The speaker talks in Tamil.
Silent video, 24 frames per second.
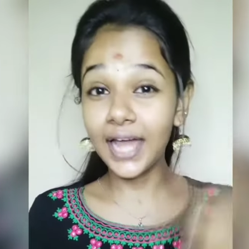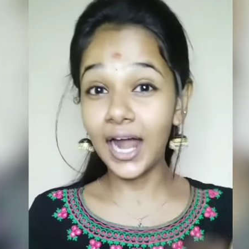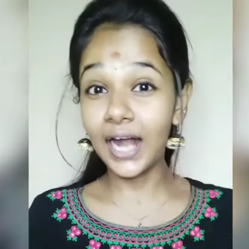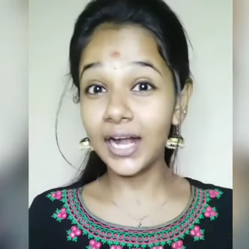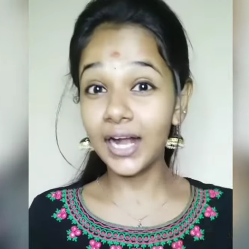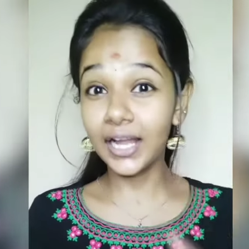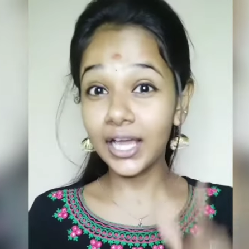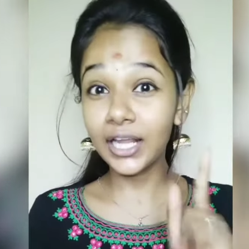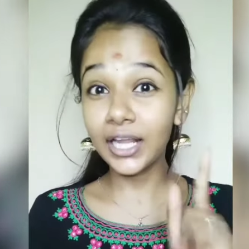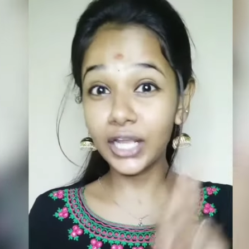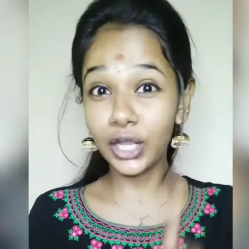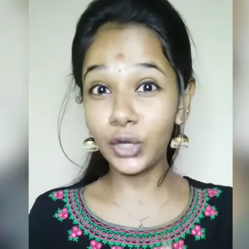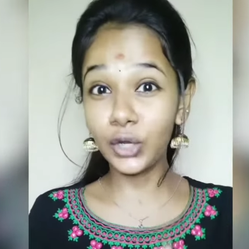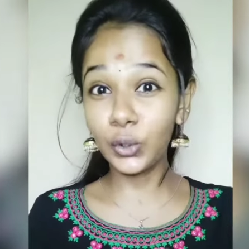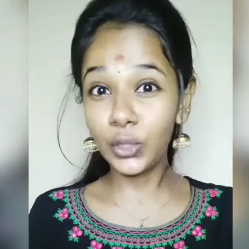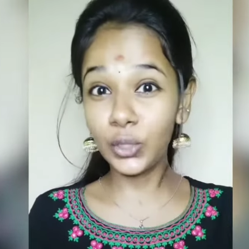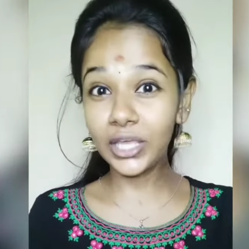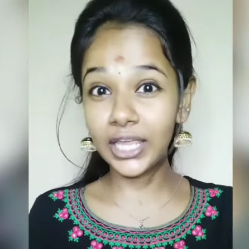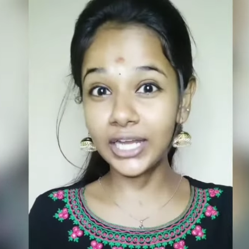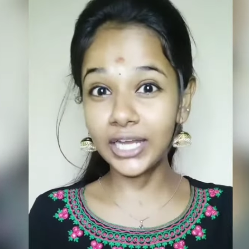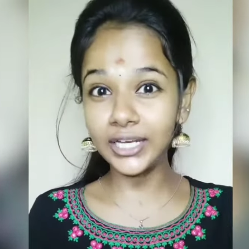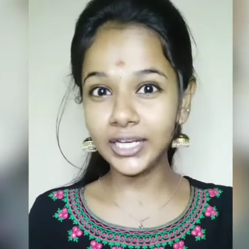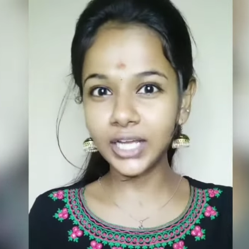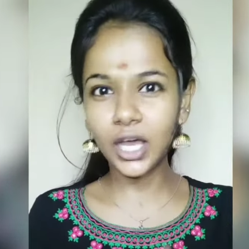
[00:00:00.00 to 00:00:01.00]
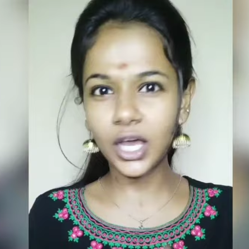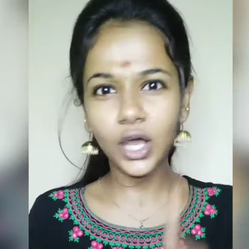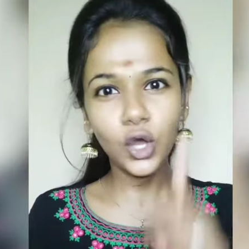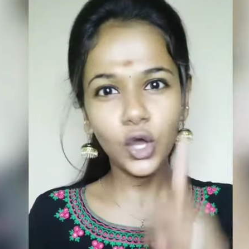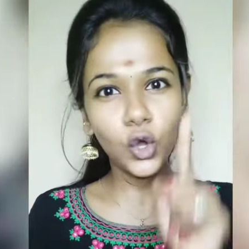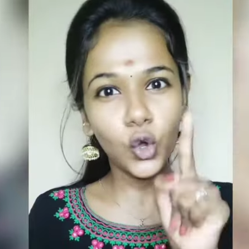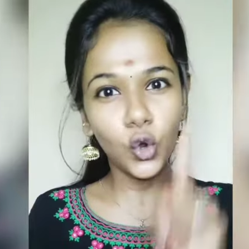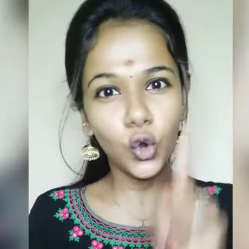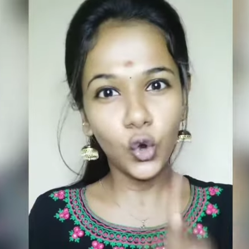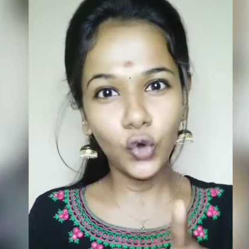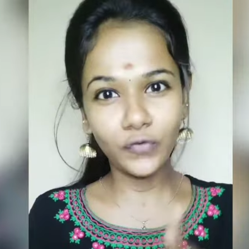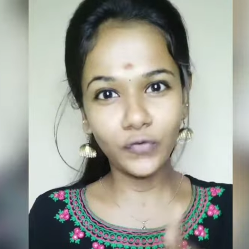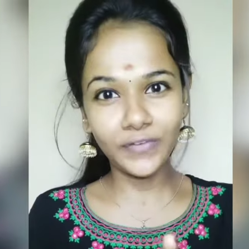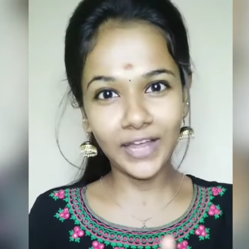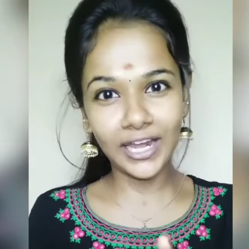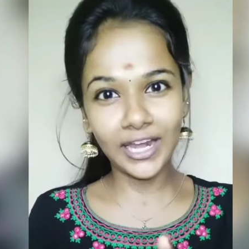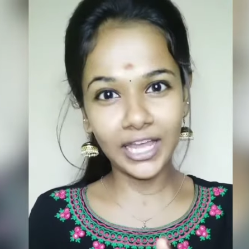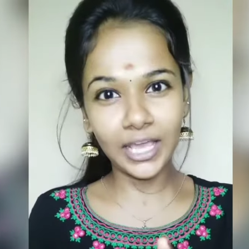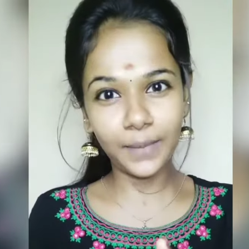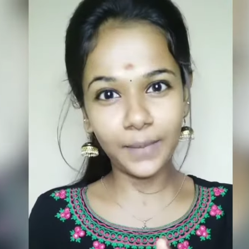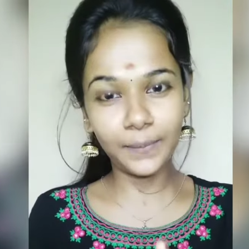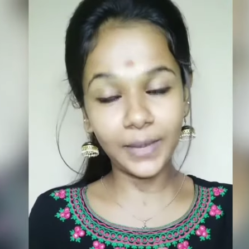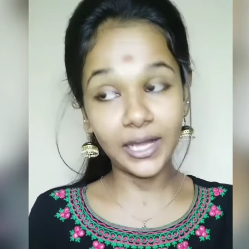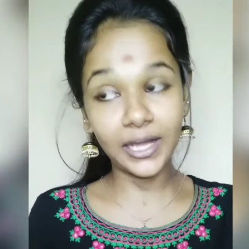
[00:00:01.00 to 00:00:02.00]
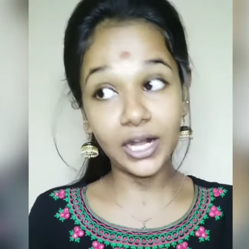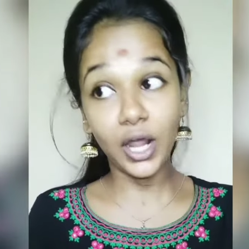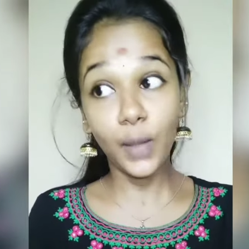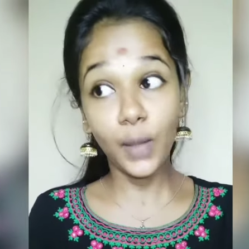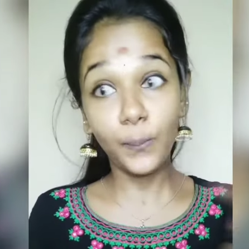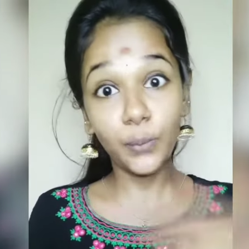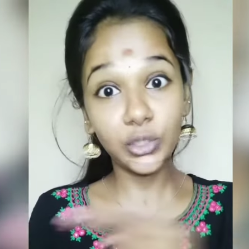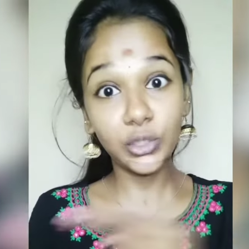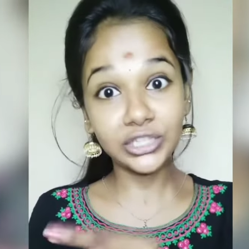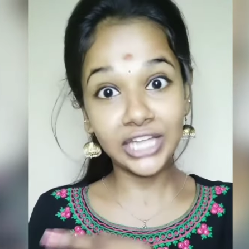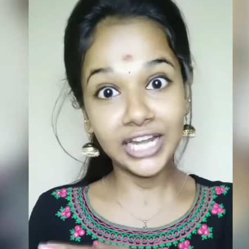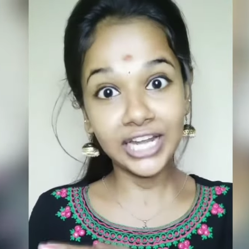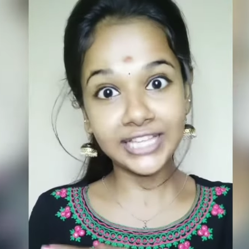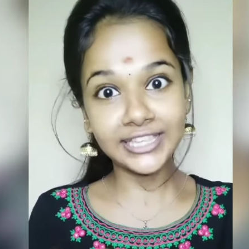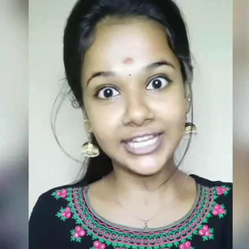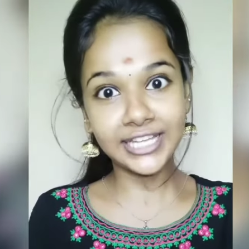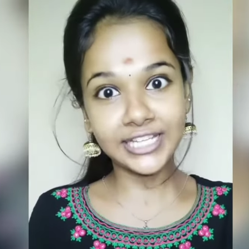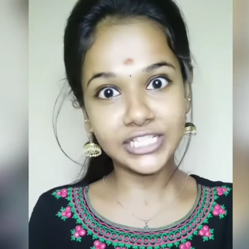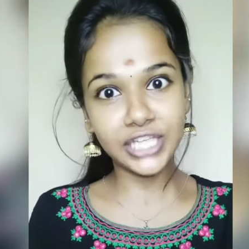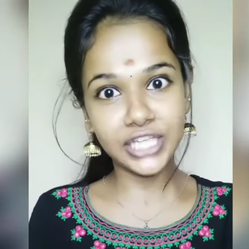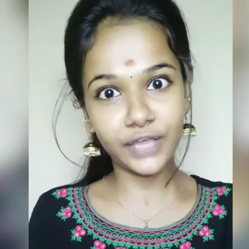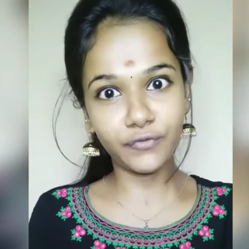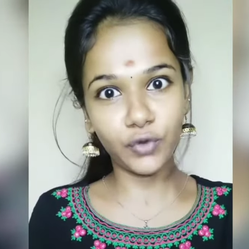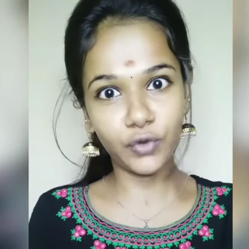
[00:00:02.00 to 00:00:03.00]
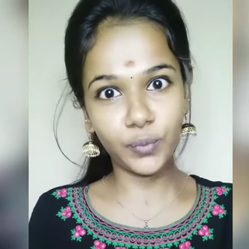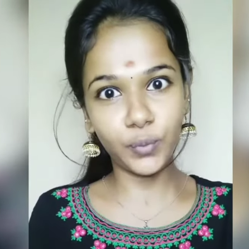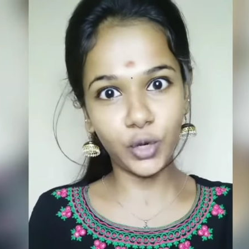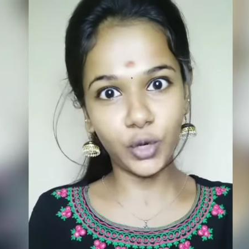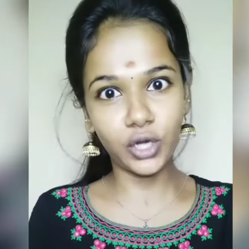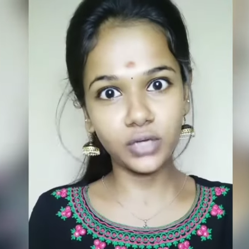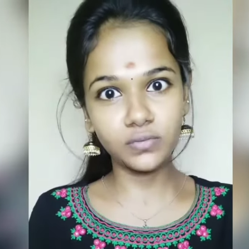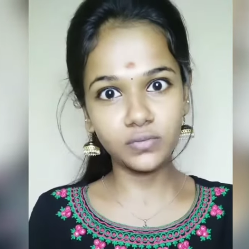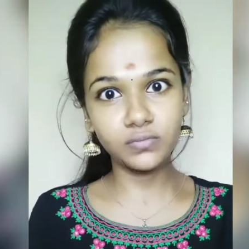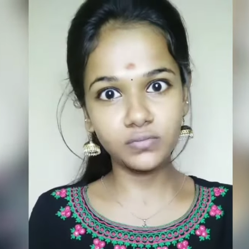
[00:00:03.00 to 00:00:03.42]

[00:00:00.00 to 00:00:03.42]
நான் அழகா இருக்கேன்னு உனக்கு கேட்டேனா உன் வேலைய பார் முதல்ல திருச்சிக்கு போன்